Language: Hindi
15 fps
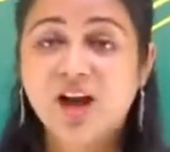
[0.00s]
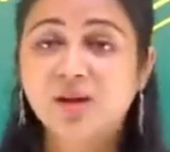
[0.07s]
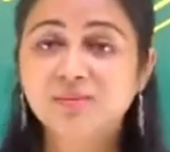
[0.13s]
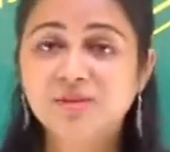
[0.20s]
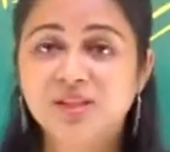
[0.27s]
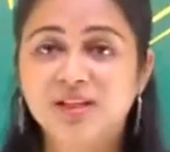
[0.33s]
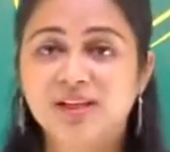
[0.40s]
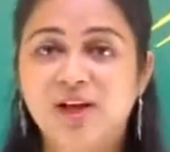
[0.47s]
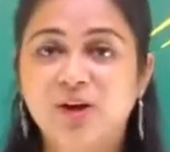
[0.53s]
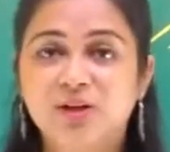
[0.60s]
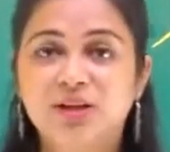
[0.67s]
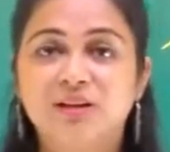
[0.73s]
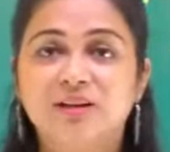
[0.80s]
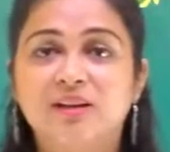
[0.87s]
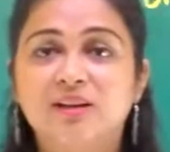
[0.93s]
काम चल रहा है
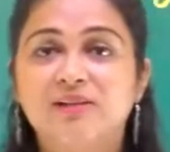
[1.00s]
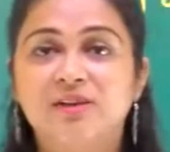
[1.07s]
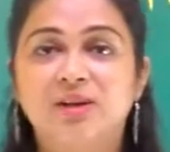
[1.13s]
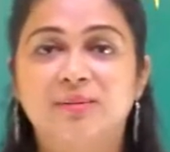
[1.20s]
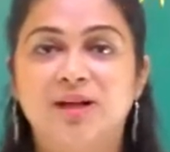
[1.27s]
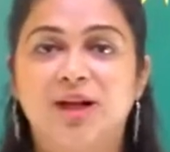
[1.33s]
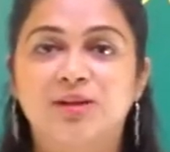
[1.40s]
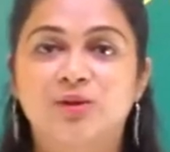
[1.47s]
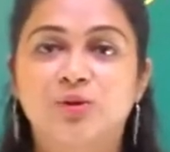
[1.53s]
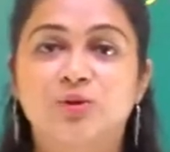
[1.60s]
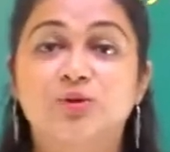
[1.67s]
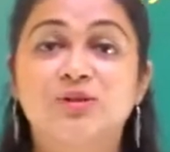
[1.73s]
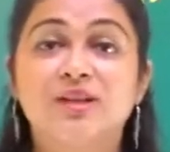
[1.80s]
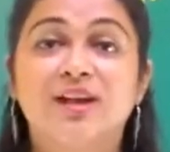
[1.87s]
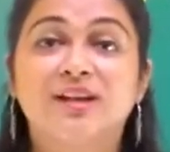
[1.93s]
और ये रील वील बनाते हो
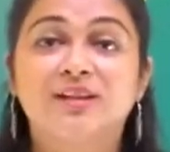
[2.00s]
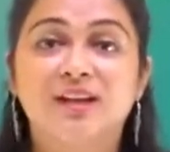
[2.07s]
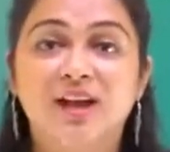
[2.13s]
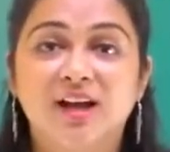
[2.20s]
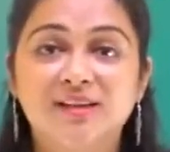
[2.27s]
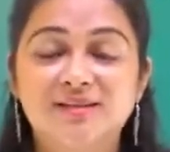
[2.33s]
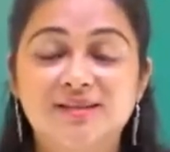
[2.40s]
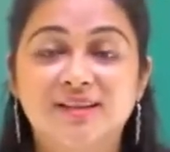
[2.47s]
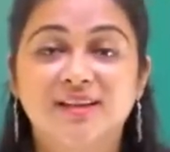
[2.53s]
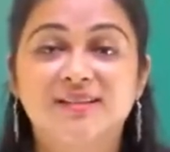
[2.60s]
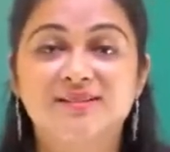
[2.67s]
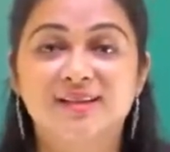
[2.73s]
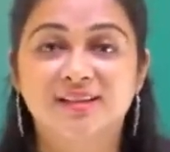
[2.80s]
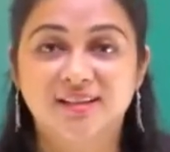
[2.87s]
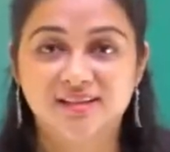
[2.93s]
तो ज़रा ध्यान से
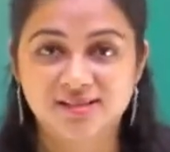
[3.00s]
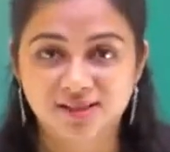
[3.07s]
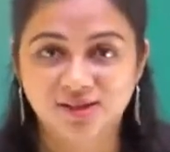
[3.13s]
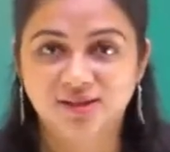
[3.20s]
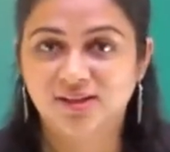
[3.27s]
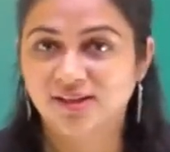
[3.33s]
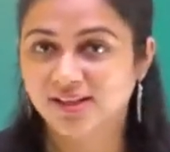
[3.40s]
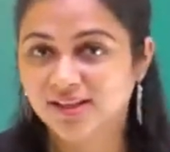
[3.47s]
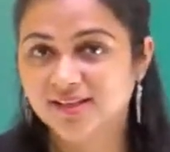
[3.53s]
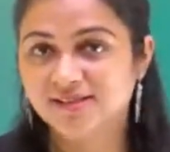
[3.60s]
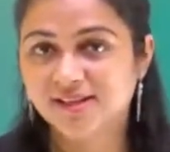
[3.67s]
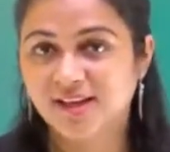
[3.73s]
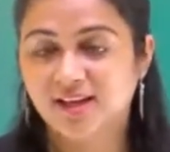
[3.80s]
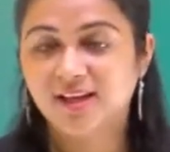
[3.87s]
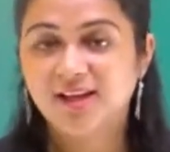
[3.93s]
कहीं सेडिशन लॉ ना लग
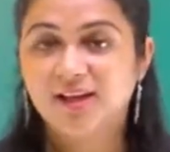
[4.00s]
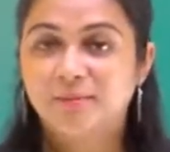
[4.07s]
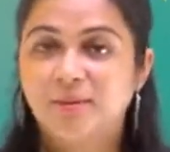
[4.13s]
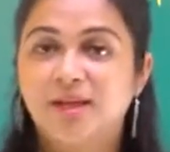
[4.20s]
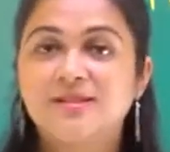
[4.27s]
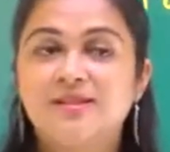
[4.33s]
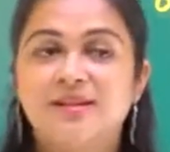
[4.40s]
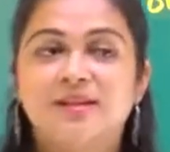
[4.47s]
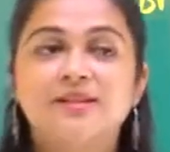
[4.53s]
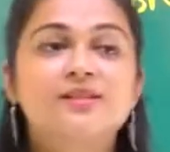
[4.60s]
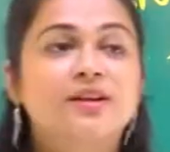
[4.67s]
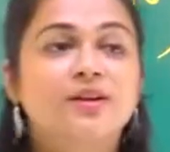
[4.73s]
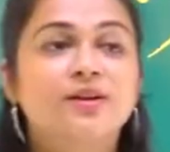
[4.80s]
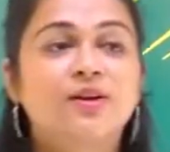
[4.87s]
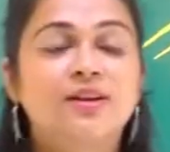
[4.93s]
जाए भाई
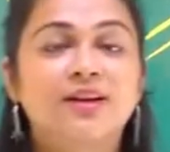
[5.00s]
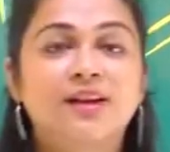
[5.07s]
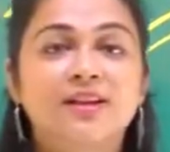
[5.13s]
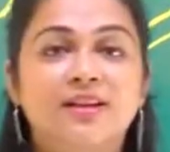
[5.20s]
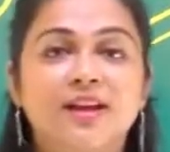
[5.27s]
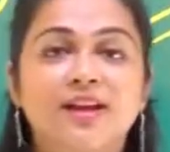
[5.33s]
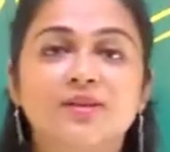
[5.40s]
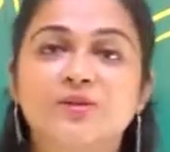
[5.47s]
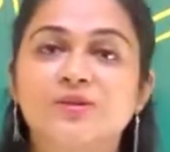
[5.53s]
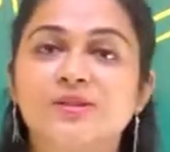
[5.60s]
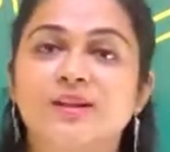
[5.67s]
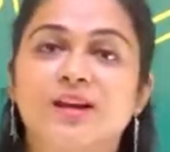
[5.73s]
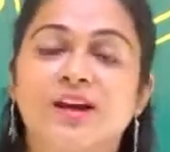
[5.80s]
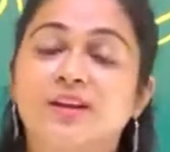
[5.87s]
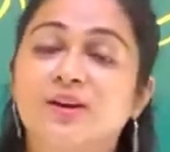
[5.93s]
सेडिशन लॉ लग गया तो
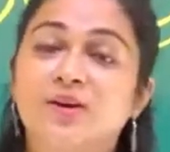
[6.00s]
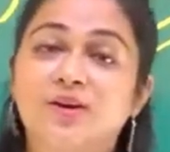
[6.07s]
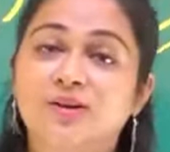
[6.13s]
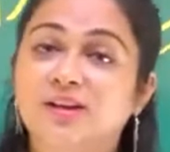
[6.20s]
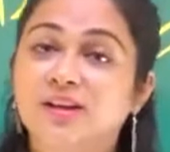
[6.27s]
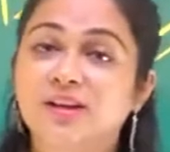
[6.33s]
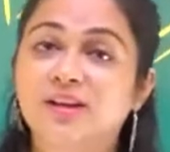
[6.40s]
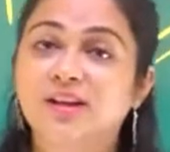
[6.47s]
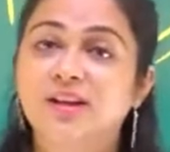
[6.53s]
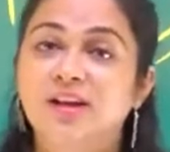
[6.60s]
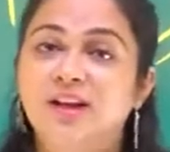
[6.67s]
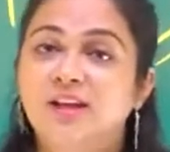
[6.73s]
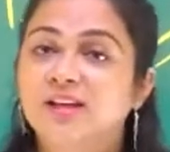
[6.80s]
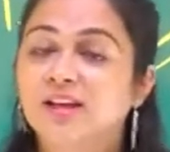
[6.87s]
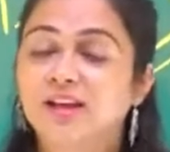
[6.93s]
सरकारी नौकरी
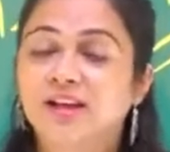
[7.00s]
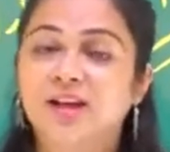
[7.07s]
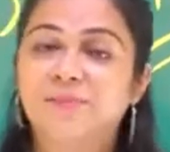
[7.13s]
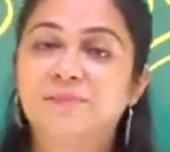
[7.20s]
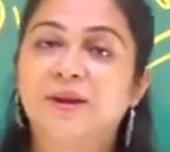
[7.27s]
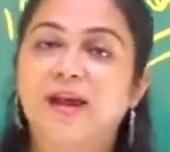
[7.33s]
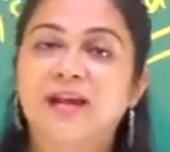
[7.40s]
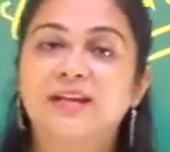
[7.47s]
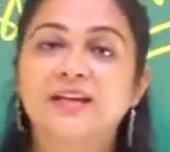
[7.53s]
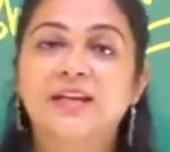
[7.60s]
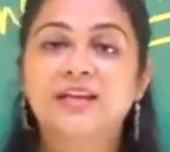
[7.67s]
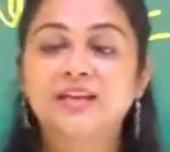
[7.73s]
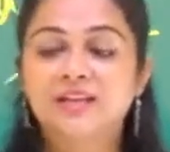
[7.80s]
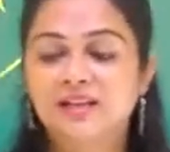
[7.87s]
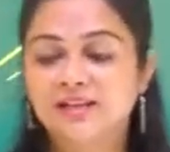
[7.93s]
के लिए अप्लाई
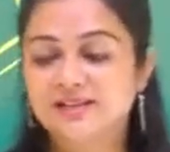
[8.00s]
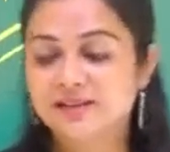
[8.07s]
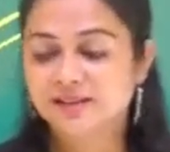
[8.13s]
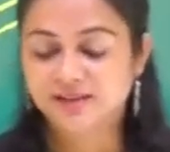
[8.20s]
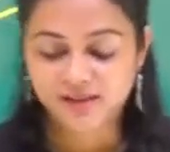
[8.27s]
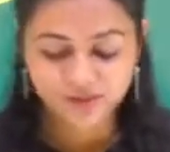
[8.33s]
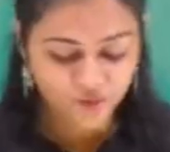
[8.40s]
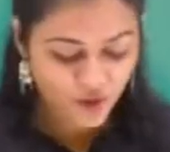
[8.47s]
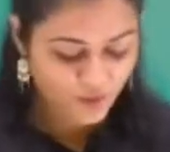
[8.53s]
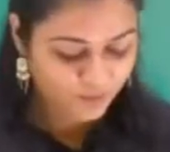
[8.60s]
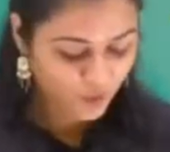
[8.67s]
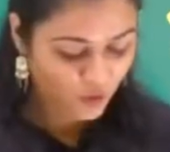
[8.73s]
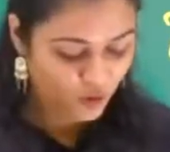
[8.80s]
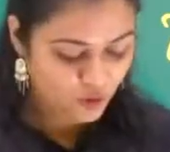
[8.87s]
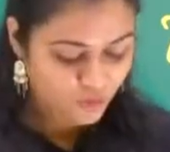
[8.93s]
नहीं कर सकते वो
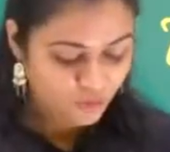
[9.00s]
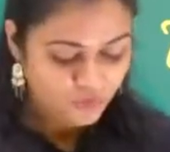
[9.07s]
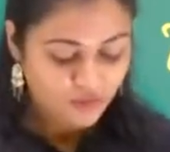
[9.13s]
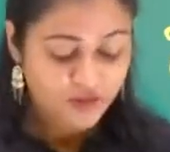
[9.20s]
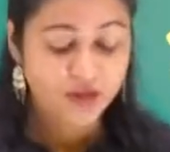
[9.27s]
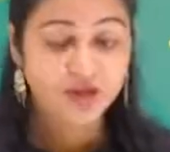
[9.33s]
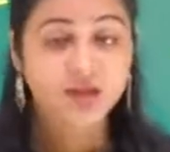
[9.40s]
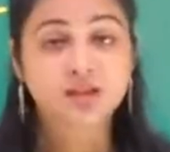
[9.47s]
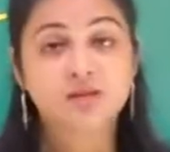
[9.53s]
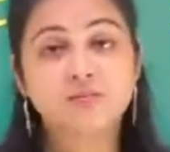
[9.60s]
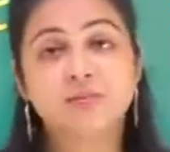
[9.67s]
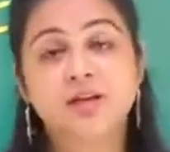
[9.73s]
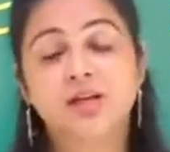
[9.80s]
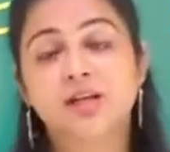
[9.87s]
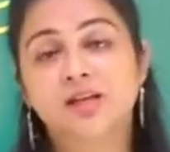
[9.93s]
आपको नहीं
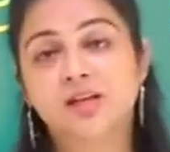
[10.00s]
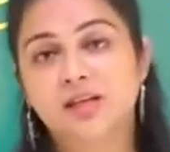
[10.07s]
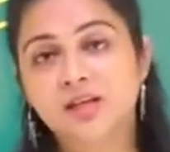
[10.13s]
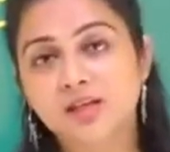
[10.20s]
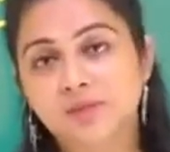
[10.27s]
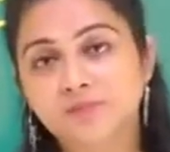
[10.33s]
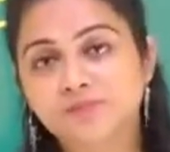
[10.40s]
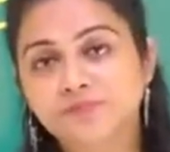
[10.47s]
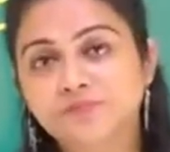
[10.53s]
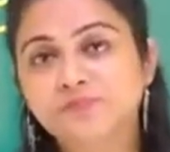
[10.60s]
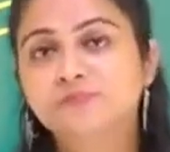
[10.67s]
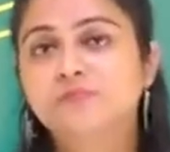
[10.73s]
मिलेगी